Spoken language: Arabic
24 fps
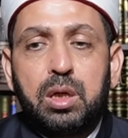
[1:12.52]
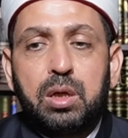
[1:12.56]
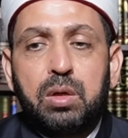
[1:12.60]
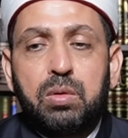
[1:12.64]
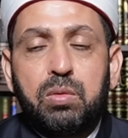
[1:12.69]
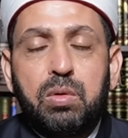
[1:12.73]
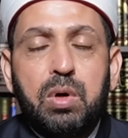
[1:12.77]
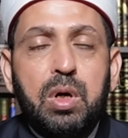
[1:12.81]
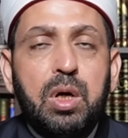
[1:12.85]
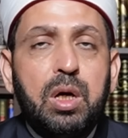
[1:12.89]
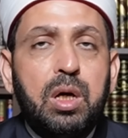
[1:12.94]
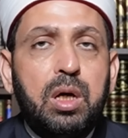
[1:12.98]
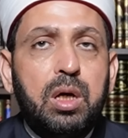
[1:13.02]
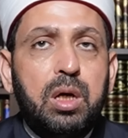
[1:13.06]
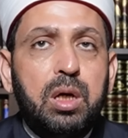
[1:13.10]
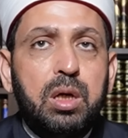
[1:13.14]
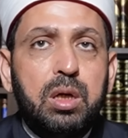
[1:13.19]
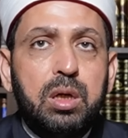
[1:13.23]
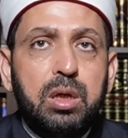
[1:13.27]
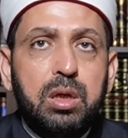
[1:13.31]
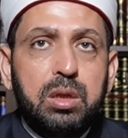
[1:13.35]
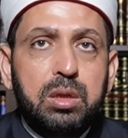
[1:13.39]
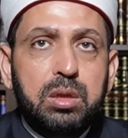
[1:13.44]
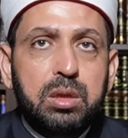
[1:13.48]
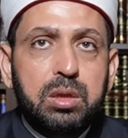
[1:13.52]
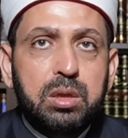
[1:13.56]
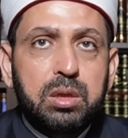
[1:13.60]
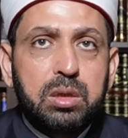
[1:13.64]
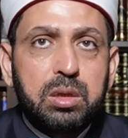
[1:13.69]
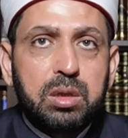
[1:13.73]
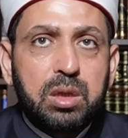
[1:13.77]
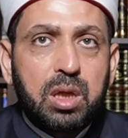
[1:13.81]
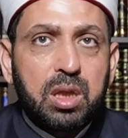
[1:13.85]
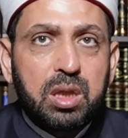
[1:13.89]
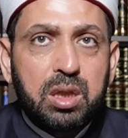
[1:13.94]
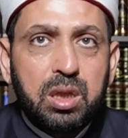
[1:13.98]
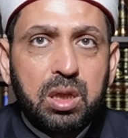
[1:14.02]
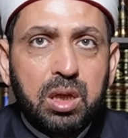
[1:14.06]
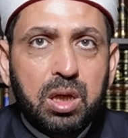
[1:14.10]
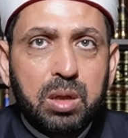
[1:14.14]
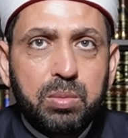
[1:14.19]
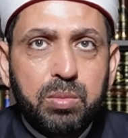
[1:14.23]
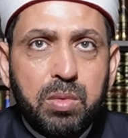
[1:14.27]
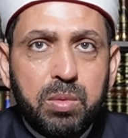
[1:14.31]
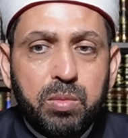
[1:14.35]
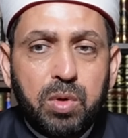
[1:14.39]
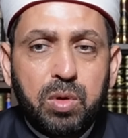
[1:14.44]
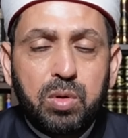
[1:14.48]

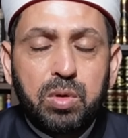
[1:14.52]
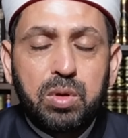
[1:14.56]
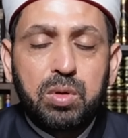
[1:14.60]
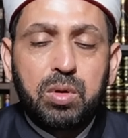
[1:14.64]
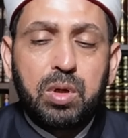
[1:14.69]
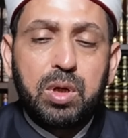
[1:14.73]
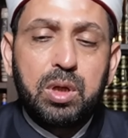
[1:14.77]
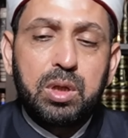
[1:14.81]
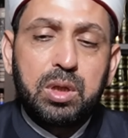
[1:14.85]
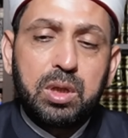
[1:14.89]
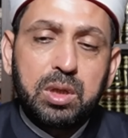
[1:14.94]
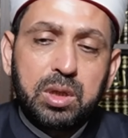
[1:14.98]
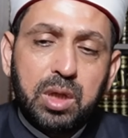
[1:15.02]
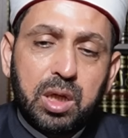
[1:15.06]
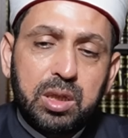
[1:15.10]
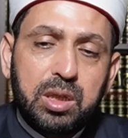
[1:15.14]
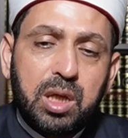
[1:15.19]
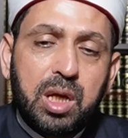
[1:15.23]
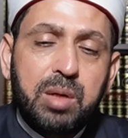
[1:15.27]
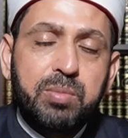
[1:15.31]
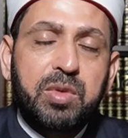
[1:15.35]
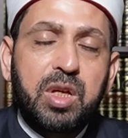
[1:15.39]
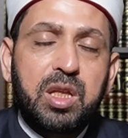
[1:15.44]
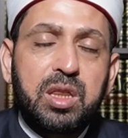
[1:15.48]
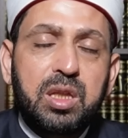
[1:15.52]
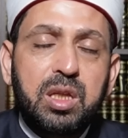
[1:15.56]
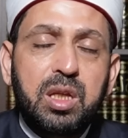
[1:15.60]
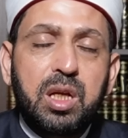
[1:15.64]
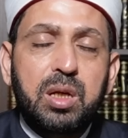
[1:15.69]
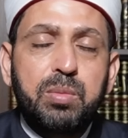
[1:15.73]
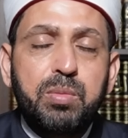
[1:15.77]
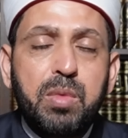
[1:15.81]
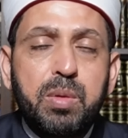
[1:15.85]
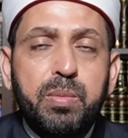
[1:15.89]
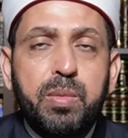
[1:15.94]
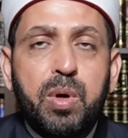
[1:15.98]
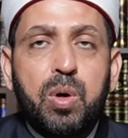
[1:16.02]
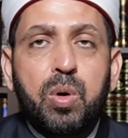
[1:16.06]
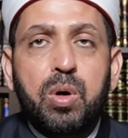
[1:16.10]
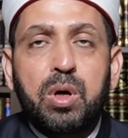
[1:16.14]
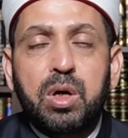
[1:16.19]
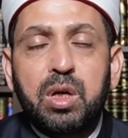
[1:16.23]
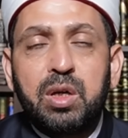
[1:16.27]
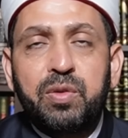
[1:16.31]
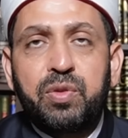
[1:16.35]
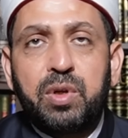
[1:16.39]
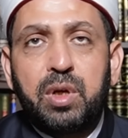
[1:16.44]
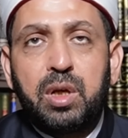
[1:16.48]
وكثيرا من مو... تحترم كثيرا من
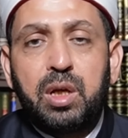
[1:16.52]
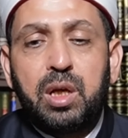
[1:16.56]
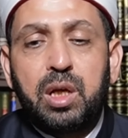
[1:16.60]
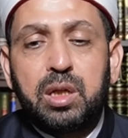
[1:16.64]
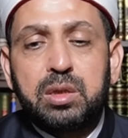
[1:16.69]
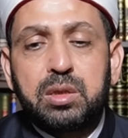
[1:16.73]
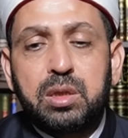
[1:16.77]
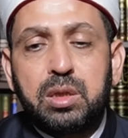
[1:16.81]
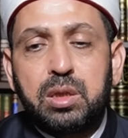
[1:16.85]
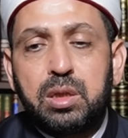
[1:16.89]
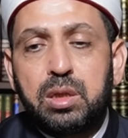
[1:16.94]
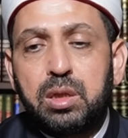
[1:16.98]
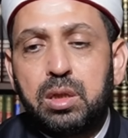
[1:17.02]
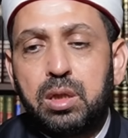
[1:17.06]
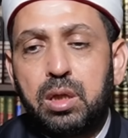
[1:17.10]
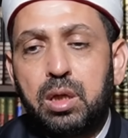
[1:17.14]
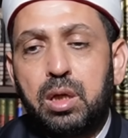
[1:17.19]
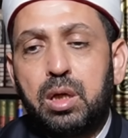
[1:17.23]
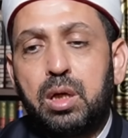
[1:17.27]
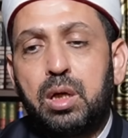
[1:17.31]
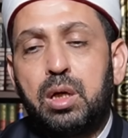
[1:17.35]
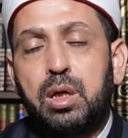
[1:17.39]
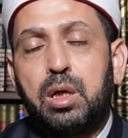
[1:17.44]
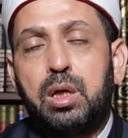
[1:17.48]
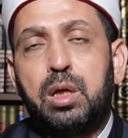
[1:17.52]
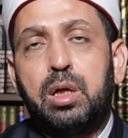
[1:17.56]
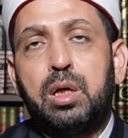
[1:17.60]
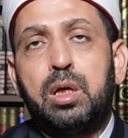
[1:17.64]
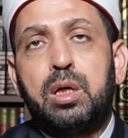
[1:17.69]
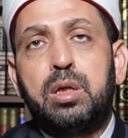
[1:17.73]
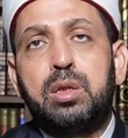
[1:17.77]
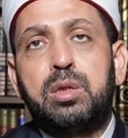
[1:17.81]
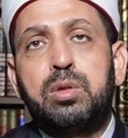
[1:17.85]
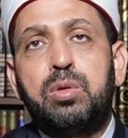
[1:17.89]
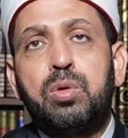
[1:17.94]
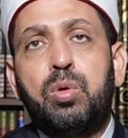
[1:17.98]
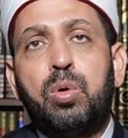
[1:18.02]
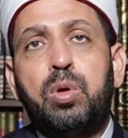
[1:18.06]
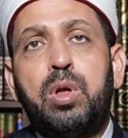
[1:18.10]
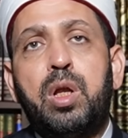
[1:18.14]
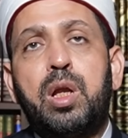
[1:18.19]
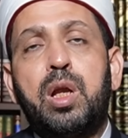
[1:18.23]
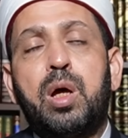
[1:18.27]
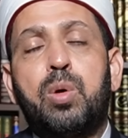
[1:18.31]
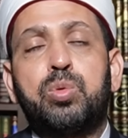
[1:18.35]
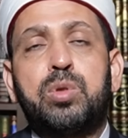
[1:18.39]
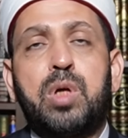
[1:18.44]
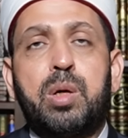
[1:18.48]
مواقفه التي آه،
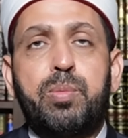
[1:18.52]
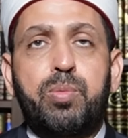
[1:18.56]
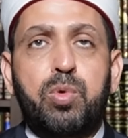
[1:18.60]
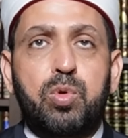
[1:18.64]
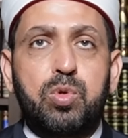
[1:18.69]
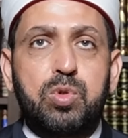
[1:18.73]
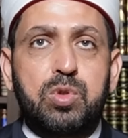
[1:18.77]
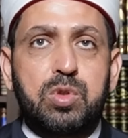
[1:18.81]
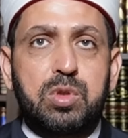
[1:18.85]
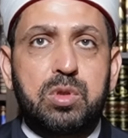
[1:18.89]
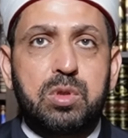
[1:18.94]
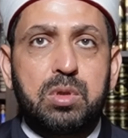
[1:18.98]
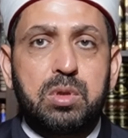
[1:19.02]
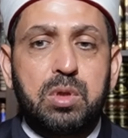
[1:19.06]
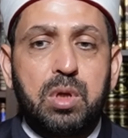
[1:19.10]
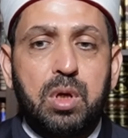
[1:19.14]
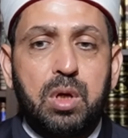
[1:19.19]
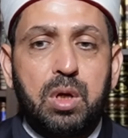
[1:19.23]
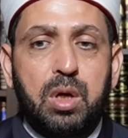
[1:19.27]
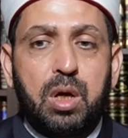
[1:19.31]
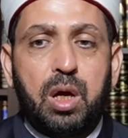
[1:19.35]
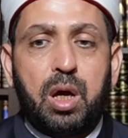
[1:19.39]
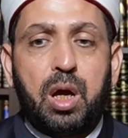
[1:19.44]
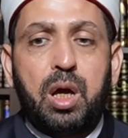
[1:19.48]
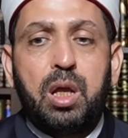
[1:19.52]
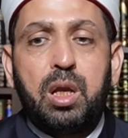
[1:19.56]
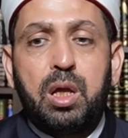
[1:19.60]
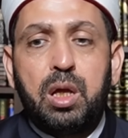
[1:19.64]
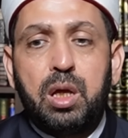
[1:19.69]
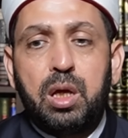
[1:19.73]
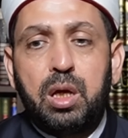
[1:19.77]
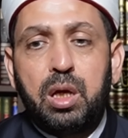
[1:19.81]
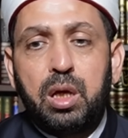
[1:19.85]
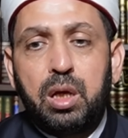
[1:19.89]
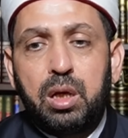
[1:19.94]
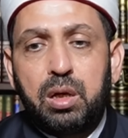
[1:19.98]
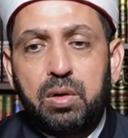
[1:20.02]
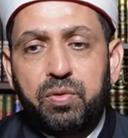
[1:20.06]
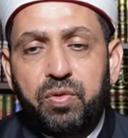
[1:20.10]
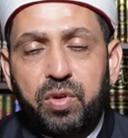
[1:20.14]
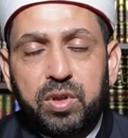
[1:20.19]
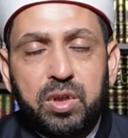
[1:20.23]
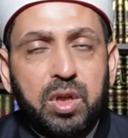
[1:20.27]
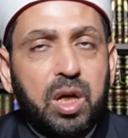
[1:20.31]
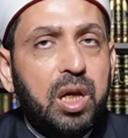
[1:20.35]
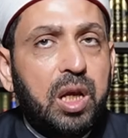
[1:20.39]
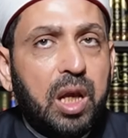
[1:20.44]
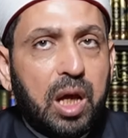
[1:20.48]
تعلن أو تبرز على
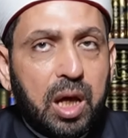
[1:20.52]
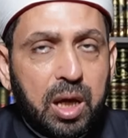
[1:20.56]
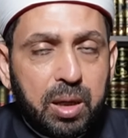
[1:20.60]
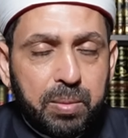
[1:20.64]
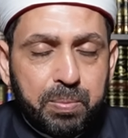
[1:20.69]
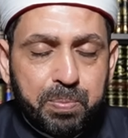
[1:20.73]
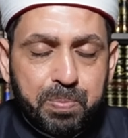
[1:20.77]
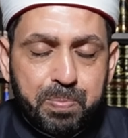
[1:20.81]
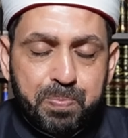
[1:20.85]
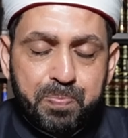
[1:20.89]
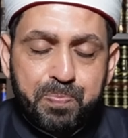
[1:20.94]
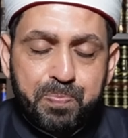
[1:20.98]
الفضاء العام